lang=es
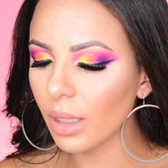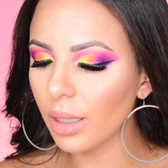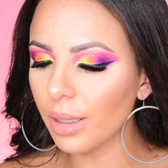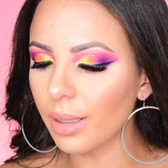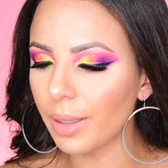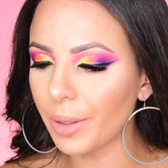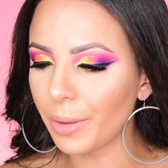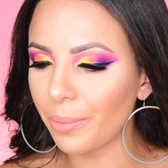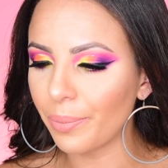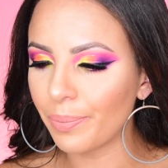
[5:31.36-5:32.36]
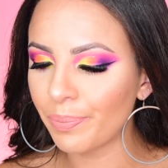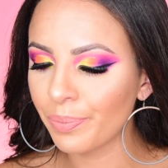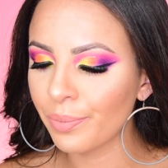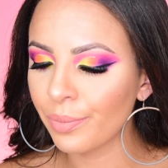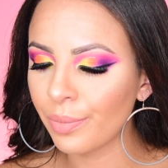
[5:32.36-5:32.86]
Eh,
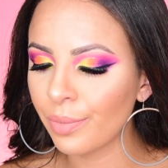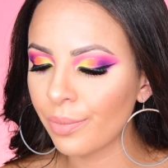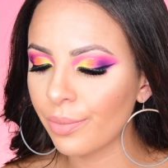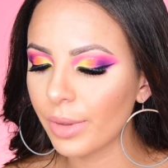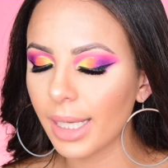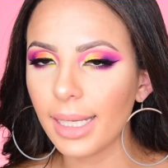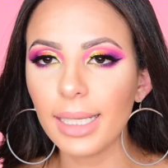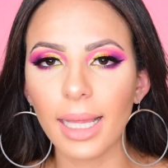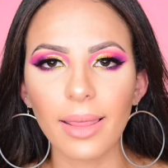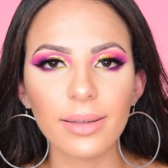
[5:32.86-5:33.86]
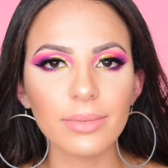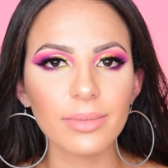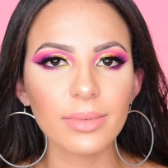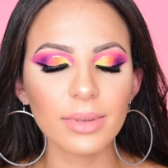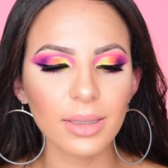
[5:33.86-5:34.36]
y nada,
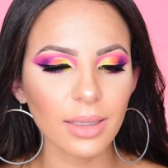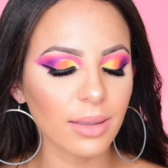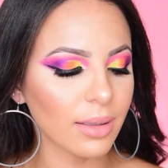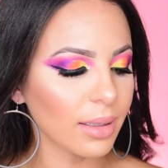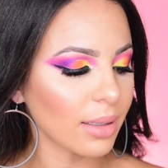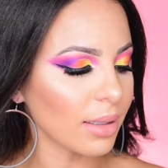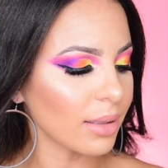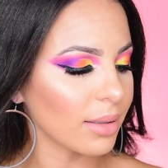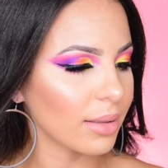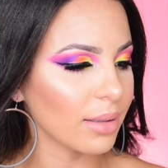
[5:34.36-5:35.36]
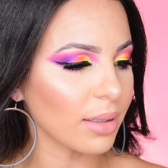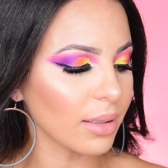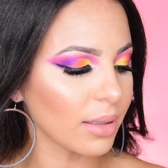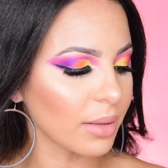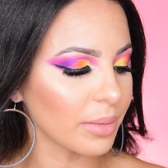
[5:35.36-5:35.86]
este es
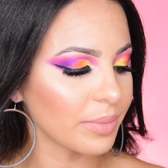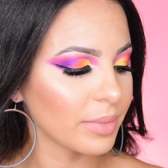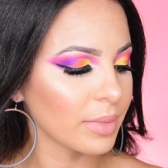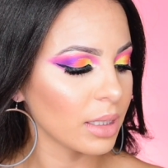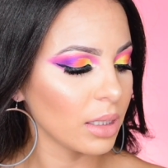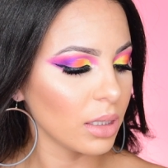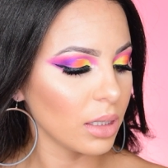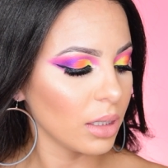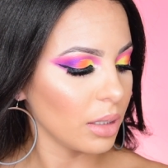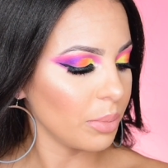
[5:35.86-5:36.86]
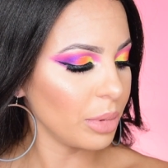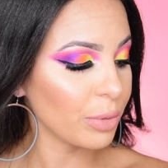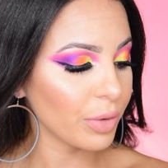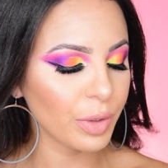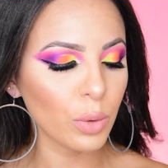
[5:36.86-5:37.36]
ah,
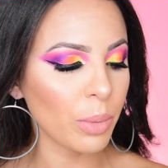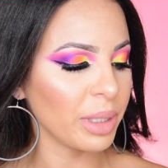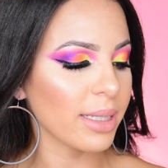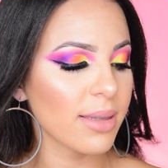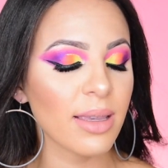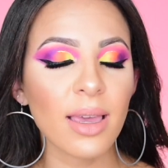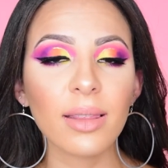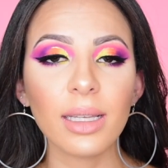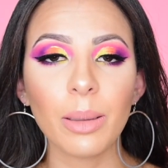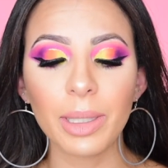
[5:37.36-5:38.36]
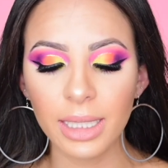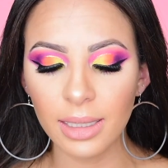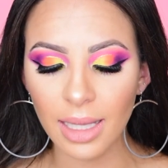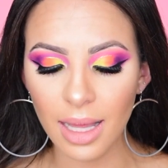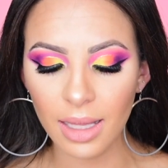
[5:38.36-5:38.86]
mi review o mi reseña de la
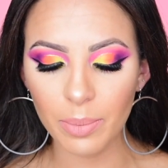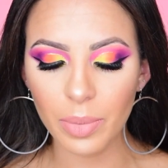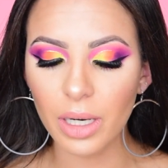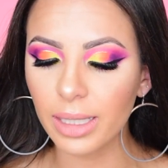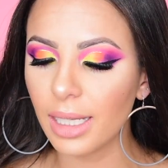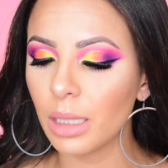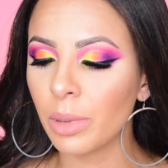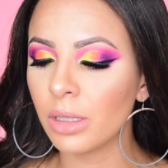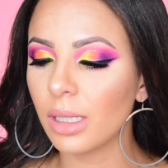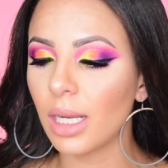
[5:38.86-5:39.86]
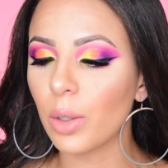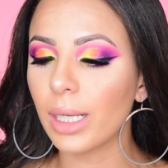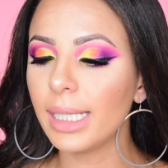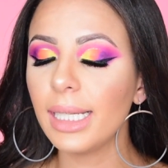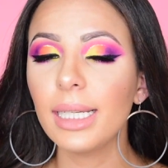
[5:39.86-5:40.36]
paletita Party Animal de
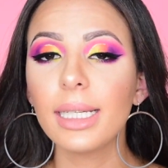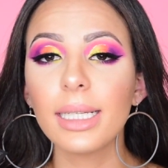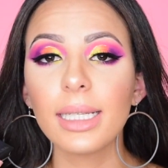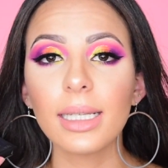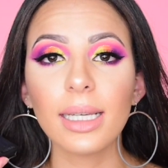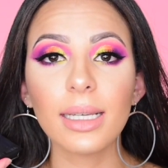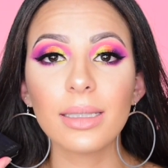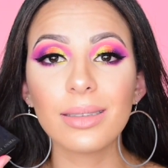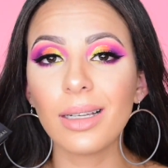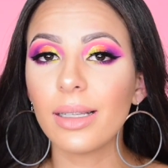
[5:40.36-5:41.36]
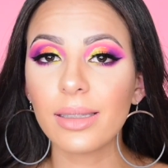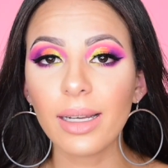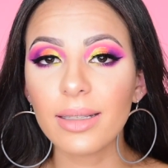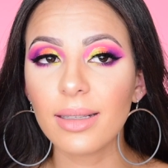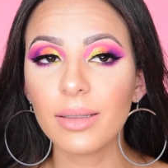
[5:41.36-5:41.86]
Laura Lee. si les
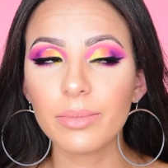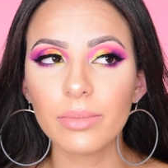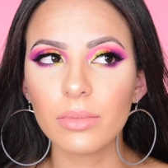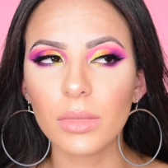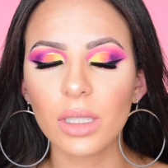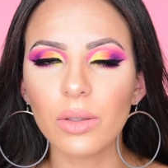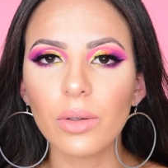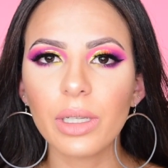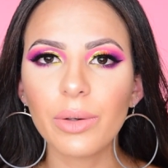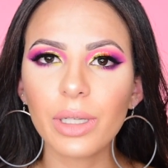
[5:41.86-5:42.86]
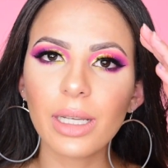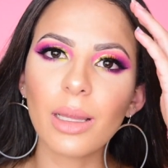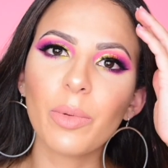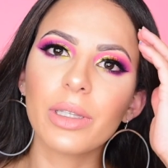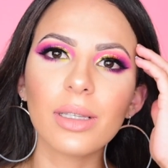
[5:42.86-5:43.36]
interesa, que no creo que
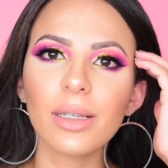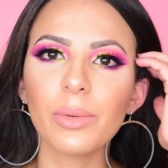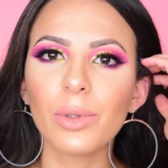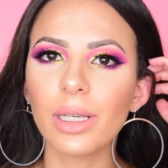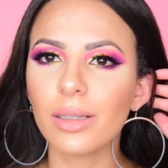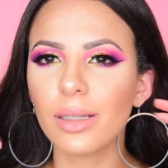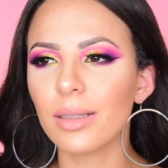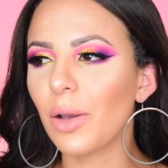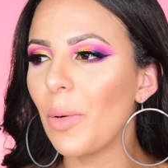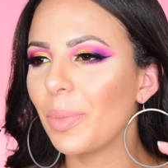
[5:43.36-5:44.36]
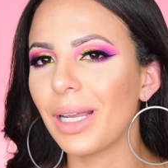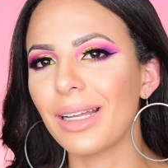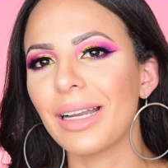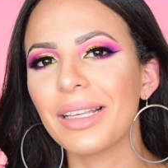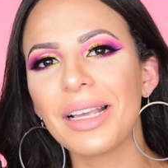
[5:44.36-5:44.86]
ya después de este review les interese
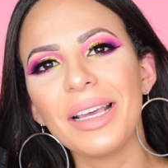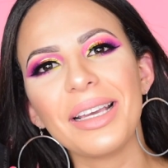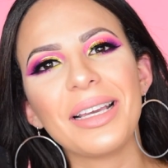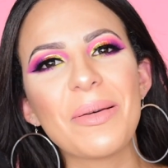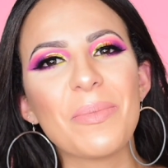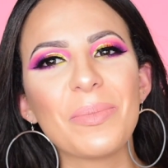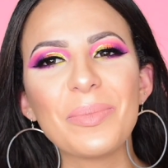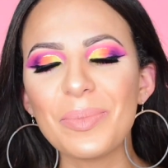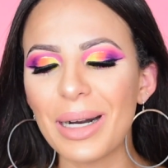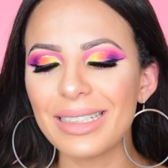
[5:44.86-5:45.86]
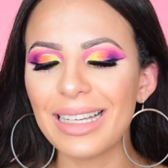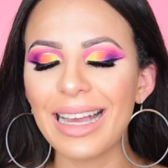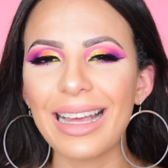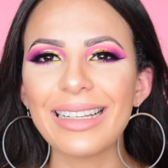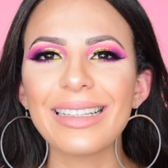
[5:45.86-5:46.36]
comprarla.
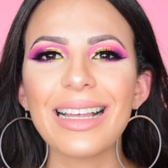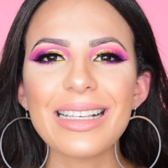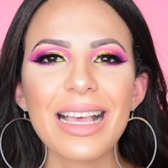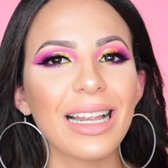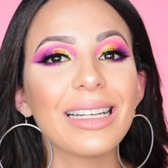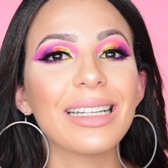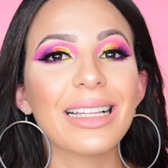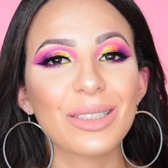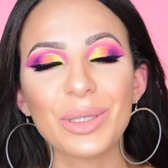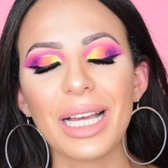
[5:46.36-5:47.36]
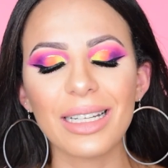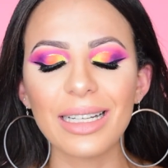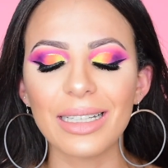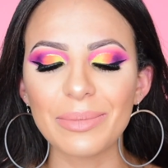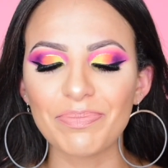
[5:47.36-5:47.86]
vayan al la, a la, a mm,
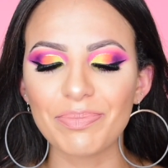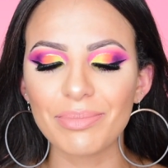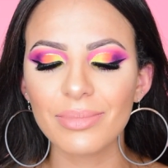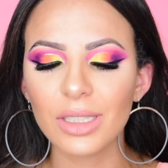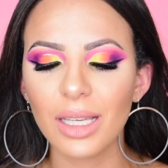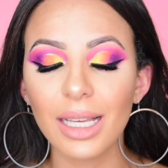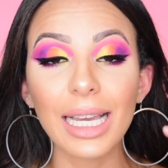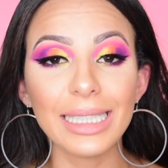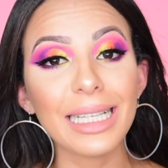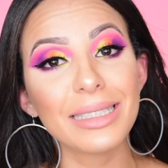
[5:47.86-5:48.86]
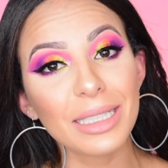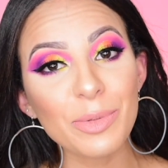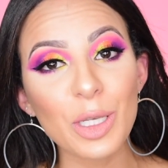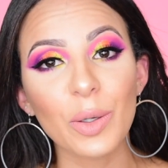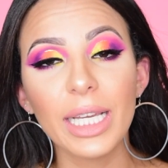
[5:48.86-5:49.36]
la cajita de
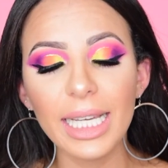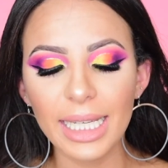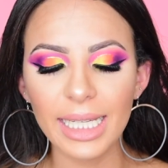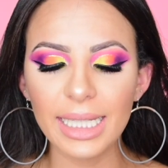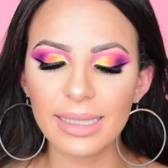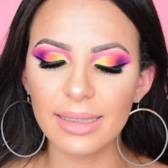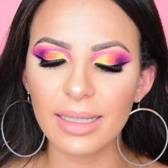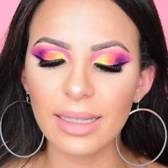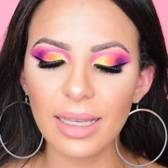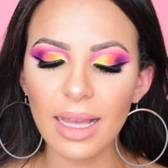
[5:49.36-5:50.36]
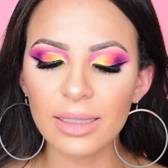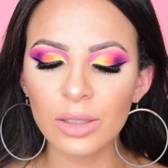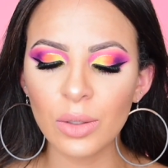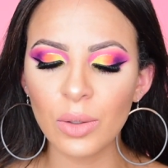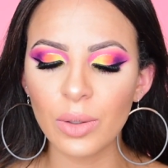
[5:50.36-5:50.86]
descripción y les estaré
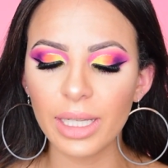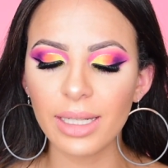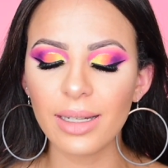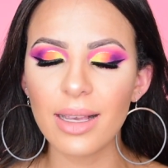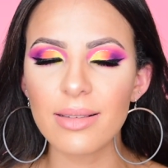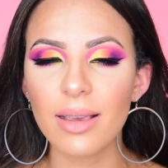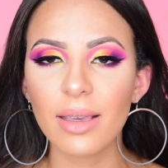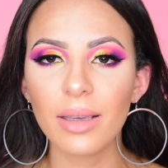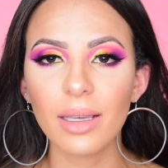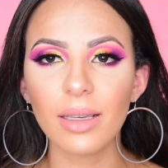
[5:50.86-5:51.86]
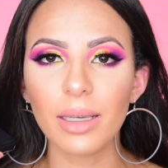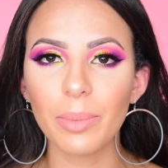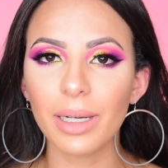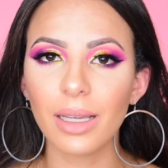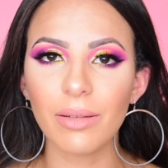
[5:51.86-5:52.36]
dejando el enlace
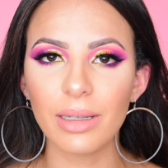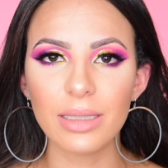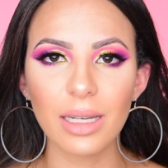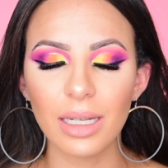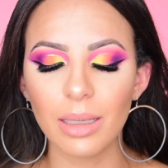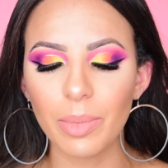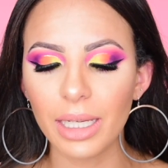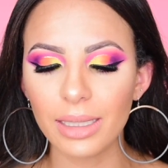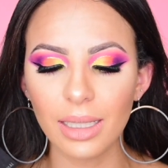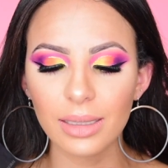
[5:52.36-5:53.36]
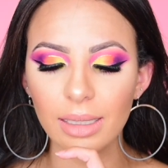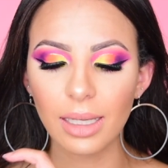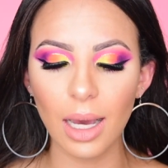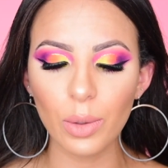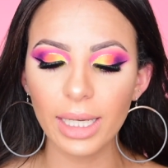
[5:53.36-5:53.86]
eh, para que vayan a la página
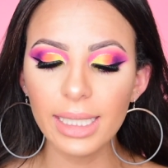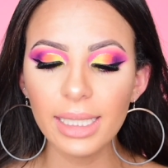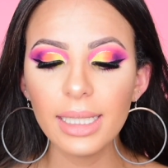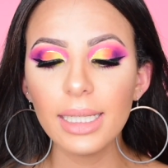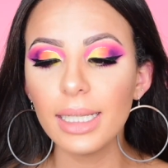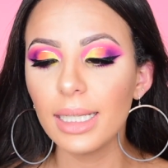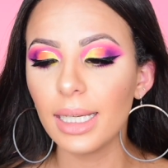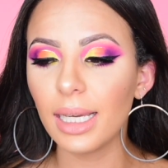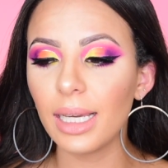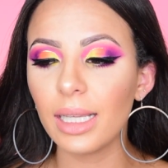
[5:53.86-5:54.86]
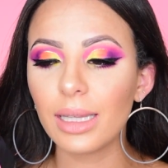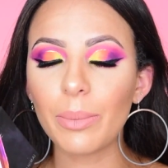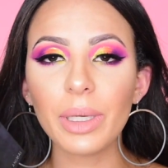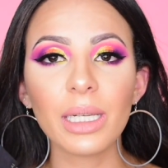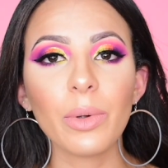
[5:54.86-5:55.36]
de Laura Lee. Eh,
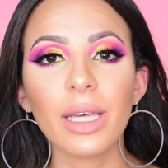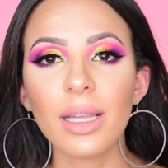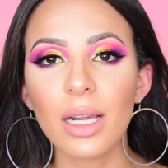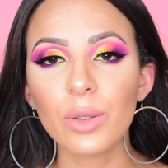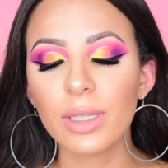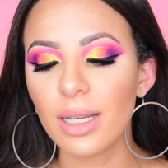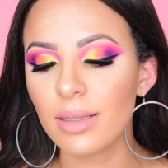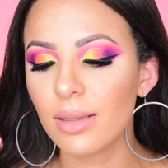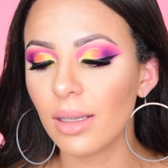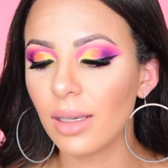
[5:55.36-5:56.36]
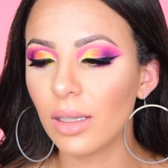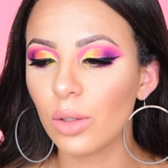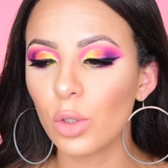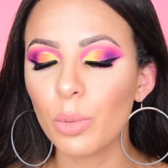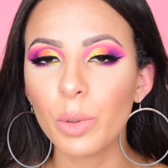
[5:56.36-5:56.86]
también les voy a dejar los enlaces de
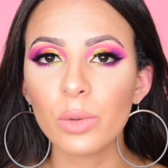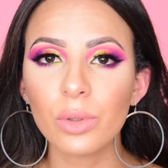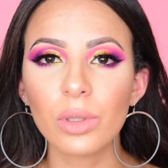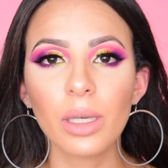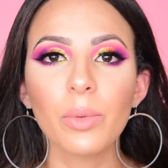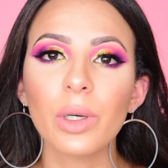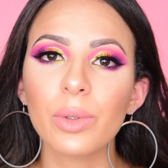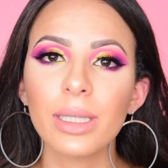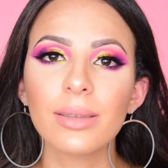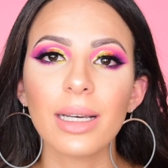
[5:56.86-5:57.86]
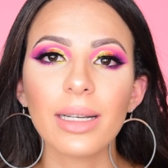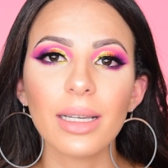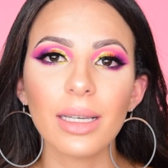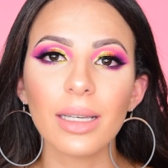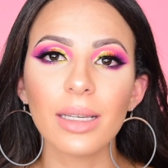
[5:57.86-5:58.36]
todos los productos que voy a
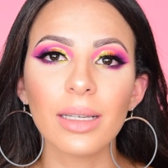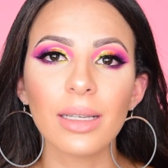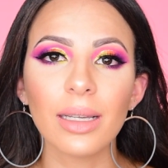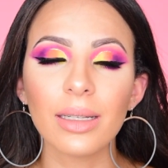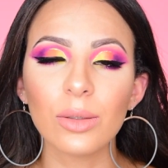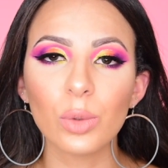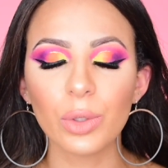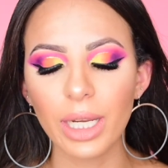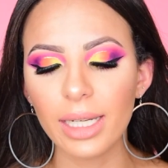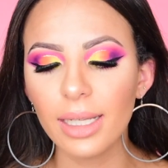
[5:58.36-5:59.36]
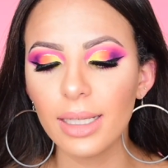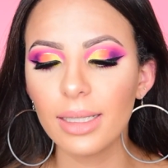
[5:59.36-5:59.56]
utilizar en el tutorial.